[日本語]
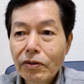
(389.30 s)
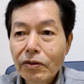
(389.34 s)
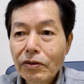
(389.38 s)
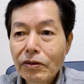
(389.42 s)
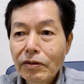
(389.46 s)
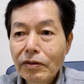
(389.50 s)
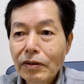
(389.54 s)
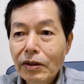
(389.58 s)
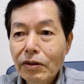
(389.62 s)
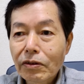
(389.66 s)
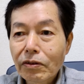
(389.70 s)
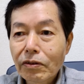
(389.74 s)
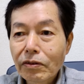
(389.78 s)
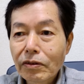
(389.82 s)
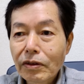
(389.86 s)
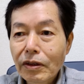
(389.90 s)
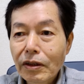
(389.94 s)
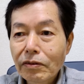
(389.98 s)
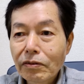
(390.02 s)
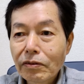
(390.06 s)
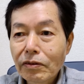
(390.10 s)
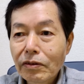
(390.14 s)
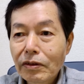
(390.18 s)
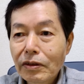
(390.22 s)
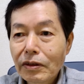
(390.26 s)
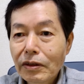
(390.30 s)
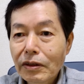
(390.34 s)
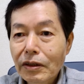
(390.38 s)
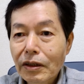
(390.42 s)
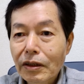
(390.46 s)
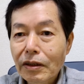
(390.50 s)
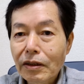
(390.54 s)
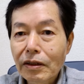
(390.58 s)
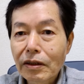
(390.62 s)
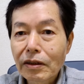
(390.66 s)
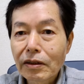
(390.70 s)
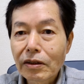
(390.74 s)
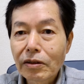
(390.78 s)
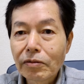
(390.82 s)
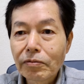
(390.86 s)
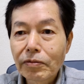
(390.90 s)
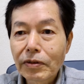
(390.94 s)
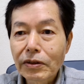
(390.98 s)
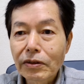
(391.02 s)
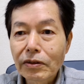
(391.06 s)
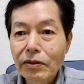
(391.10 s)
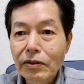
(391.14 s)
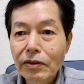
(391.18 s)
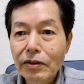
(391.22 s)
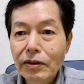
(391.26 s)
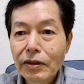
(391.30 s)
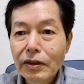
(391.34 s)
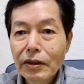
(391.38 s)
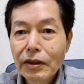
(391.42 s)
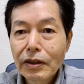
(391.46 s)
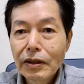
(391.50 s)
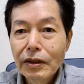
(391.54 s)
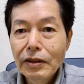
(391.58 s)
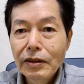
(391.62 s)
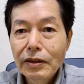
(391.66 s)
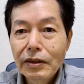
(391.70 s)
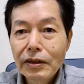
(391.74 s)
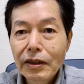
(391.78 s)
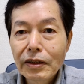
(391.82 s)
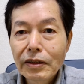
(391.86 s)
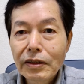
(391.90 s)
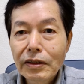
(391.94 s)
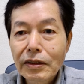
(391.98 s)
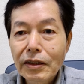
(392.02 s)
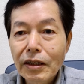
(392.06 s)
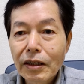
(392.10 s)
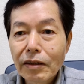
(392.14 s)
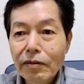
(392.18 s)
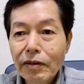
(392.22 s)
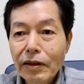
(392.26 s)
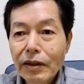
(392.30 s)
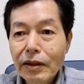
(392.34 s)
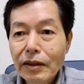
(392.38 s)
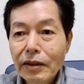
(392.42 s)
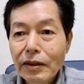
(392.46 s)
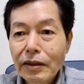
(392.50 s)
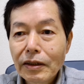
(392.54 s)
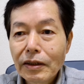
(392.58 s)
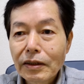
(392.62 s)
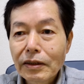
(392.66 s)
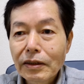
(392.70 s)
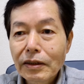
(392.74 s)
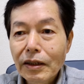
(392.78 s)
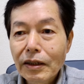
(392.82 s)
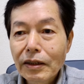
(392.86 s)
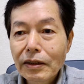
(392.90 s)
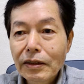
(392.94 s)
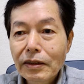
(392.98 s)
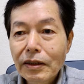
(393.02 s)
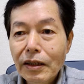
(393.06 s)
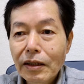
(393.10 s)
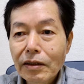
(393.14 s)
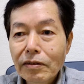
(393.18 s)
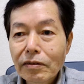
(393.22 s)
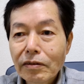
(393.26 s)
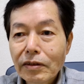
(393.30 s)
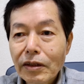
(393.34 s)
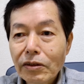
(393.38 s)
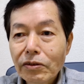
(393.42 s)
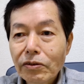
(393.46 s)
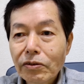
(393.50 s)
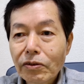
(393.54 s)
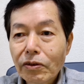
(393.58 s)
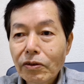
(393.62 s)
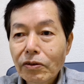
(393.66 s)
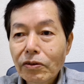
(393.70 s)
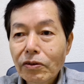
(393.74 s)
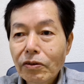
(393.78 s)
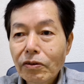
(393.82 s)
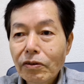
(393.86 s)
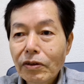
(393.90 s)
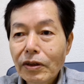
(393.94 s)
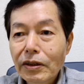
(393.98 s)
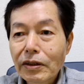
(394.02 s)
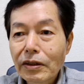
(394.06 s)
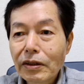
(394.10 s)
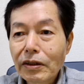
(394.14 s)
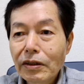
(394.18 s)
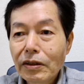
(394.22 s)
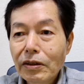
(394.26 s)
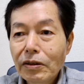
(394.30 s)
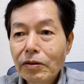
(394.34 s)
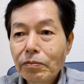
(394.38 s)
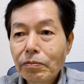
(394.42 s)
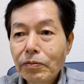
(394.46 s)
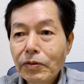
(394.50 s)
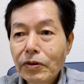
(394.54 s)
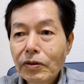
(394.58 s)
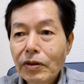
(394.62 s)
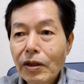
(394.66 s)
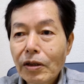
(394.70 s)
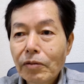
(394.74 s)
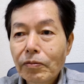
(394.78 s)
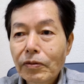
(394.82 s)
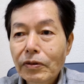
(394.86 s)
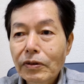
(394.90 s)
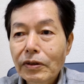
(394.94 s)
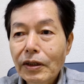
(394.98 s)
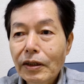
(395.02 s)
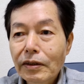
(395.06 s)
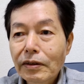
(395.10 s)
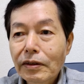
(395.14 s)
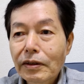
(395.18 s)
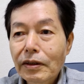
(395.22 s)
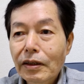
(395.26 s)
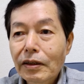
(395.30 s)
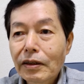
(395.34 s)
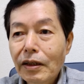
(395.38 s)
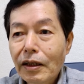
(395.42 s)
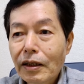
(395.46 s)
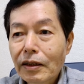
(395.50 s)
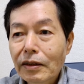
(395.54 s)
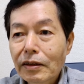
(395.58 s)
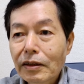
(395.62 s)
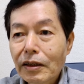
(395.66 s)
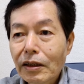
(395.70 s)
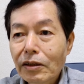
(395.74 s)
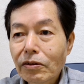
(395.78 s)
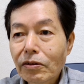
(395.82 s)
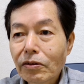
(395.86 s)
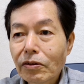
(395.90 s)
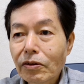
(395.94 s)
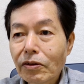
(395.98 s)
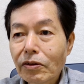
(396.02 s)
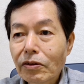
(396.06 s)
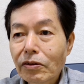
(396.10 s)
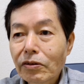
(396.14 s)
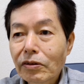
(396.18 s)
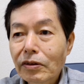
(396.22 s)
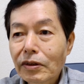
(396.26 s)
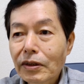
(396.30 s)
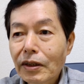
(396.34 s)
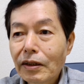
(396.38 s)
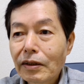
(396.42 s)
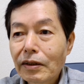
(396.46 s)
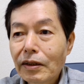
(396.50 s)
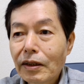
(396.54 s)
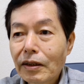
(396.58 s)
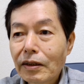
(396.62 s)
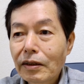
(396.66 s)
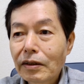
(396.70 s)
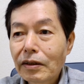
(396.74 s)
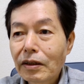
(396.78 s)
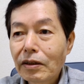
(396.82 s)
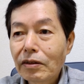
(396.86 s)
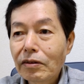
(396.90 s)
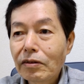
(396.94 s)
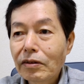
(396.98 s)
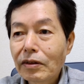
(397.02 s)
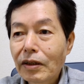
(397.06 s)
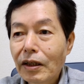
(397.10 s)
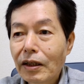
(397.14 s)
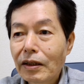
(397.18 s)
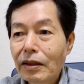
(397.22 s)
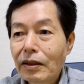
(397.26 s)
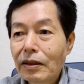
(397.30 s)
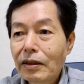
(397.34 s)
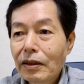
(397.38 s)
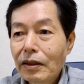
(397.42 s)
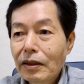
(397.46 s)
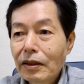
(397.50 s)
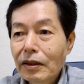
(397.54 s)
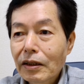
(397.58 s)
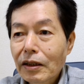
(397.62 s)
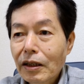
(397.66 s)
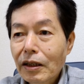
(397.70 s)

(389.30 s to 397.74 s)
方にはこんなふうに書かれています。秀近は体格は相当あり、武芸も達者であったと伝えられているが、